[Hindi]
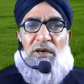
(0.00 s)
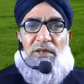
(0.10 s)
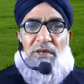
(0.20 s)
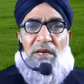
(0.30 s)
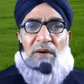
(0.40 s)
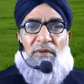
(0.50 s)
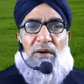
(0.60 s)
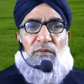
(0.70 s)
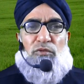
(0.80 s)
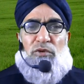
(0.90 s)
या इसके
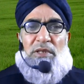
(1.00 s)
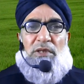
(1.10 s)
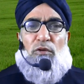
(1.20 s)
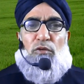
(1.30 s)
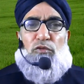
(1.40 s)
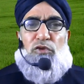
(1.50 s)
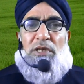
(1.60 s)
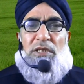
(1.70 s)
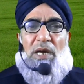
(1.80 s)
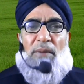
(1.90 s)
अलावा उसके अंदर और कुछ
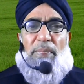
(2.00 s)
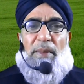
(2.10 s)
नहीं है